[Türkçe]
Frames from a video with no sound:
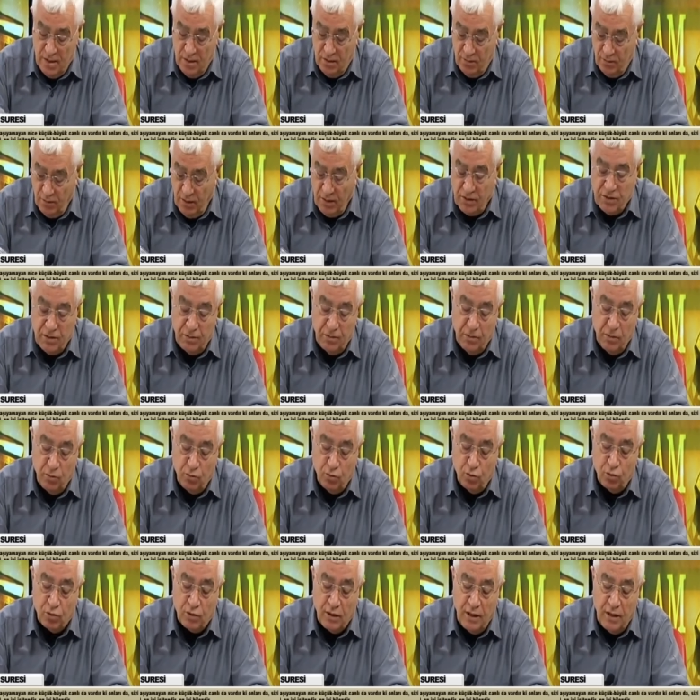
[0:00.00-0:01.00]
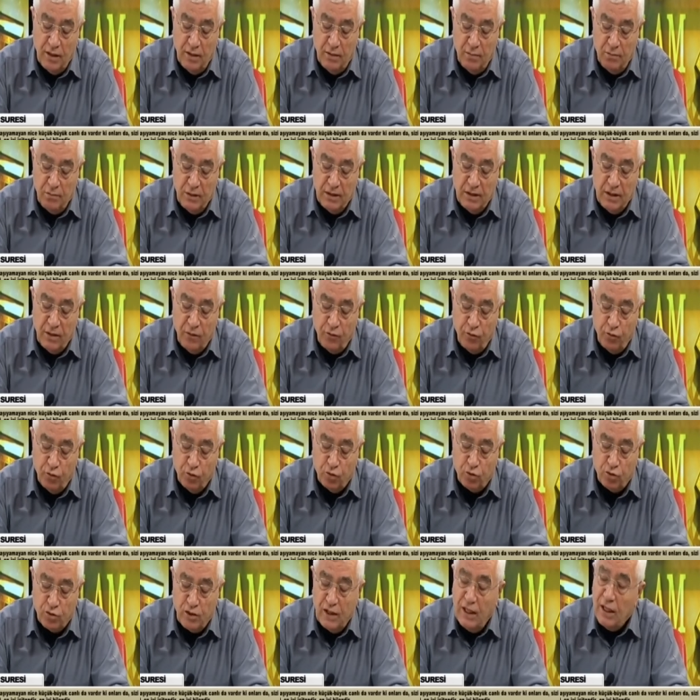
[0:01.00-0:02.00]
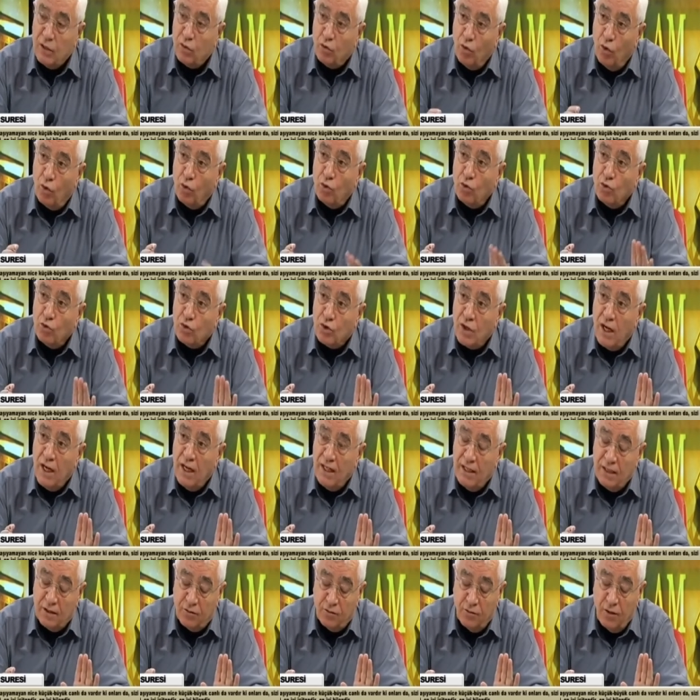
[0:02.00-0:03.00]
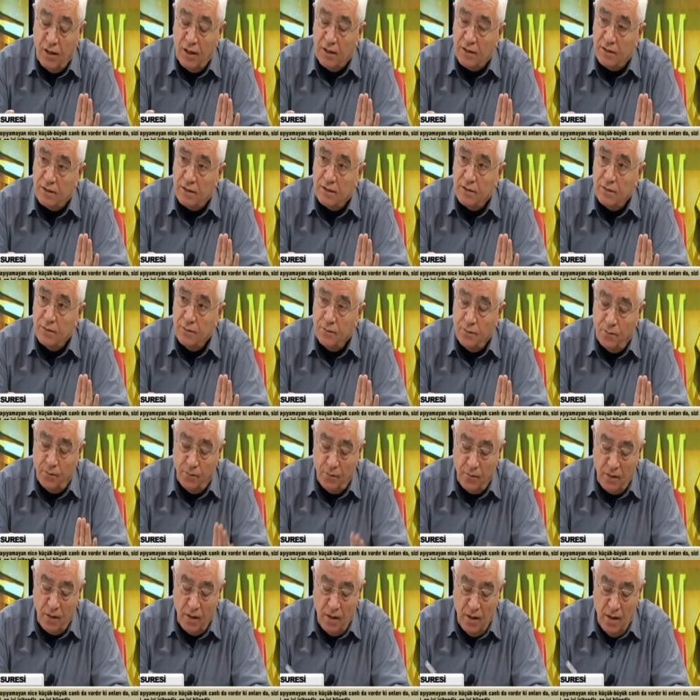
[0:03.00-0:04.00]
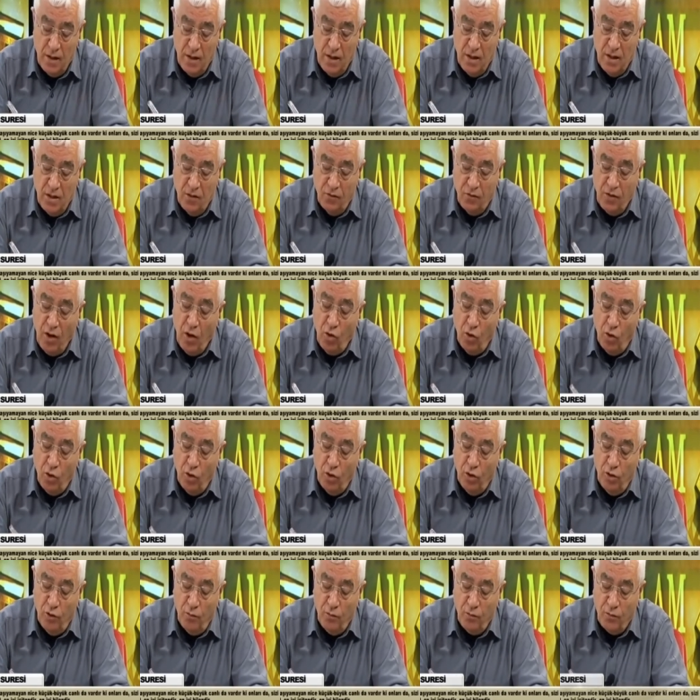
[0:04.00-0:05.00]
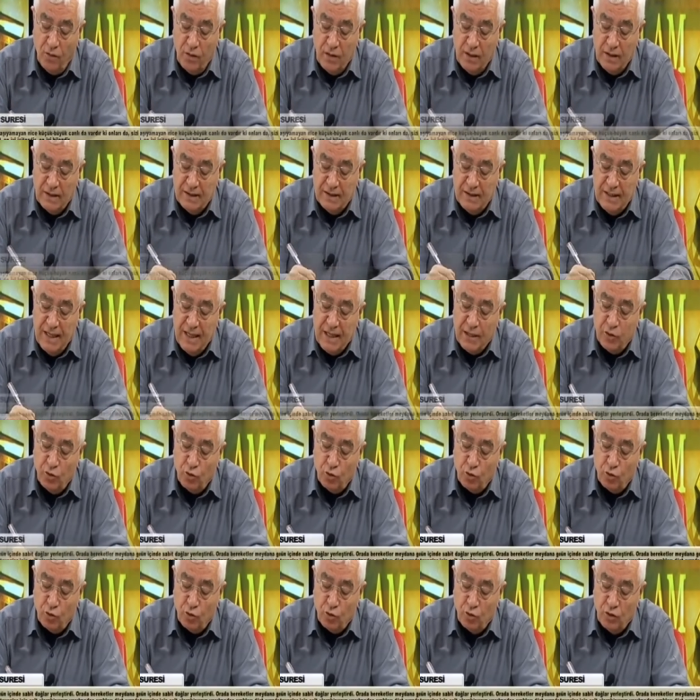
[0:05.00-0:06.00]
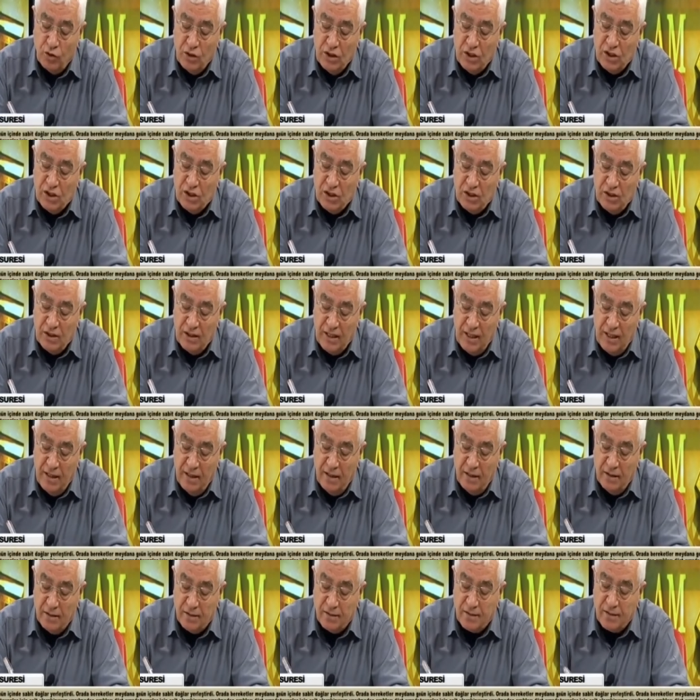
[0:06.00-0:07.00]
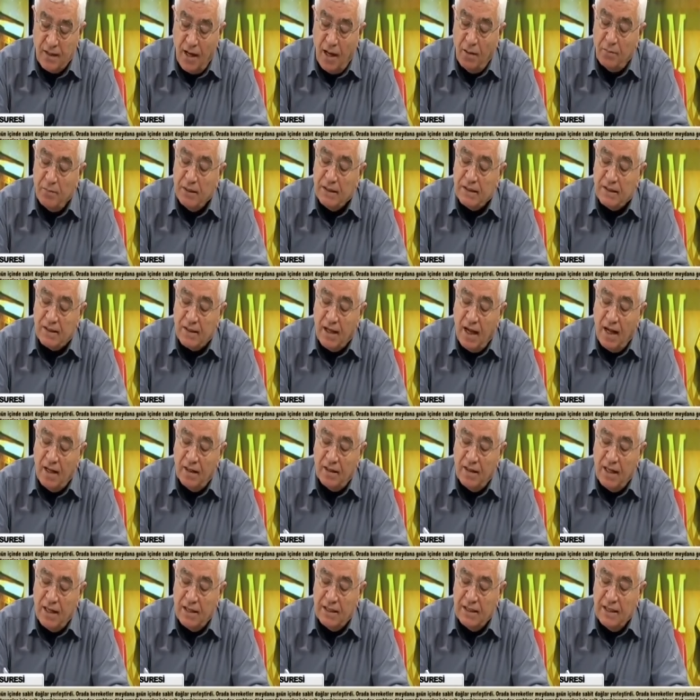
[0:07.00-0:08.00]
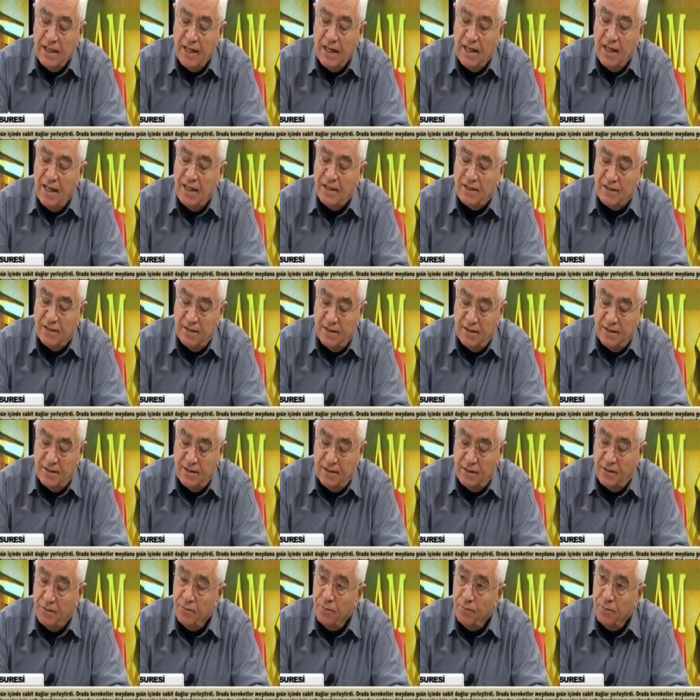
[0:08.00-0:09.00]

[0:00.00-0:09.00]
Bak şimdi burada bir de Fussilet 10. ayet vardır. Hmm. Ve o yeryüzünün içinde sabit dağlar yerleştirdi.